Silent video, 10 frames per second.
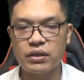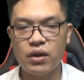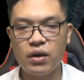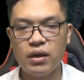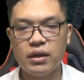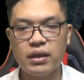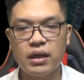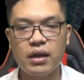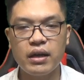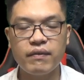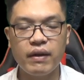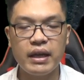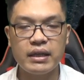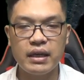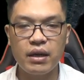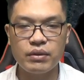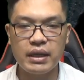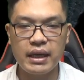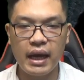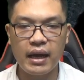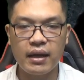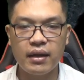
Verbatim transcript: gió. Người phát hiện ra điều gì à?